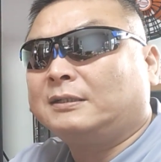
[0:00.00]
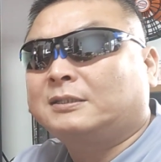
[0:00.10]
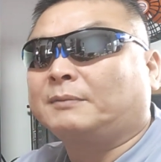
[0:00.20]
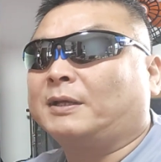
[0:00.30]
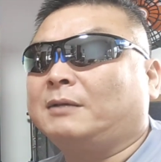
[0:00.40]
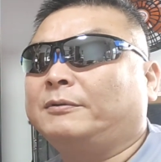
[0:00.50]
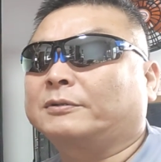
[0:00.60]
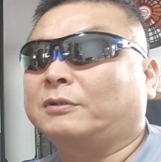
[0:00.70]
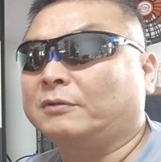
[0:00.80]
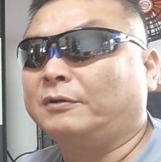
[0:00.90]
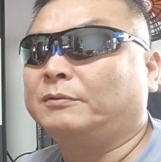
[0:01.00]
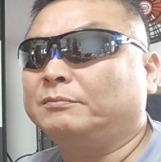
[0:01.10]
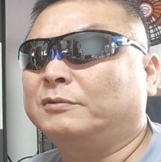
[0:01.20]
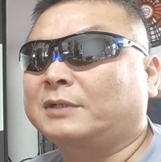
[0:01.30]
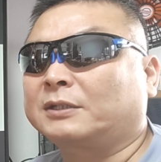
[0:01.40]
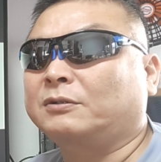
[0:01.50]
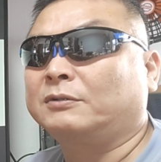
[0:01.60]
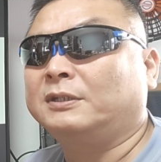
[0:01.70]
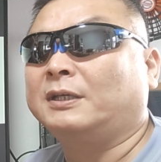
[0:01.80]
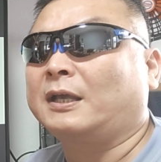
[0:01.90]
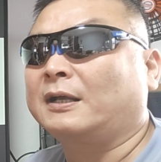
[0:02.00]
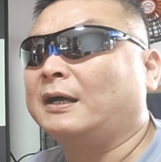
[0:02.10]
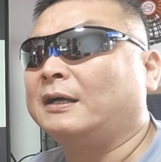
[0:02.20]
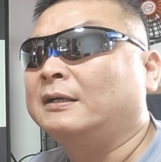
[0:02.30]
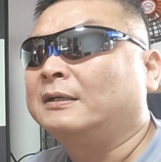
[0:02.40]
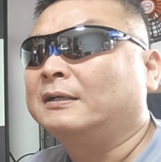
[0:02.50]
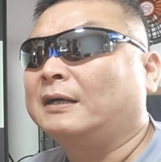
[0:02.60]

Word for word: いつまでもその昔の人間が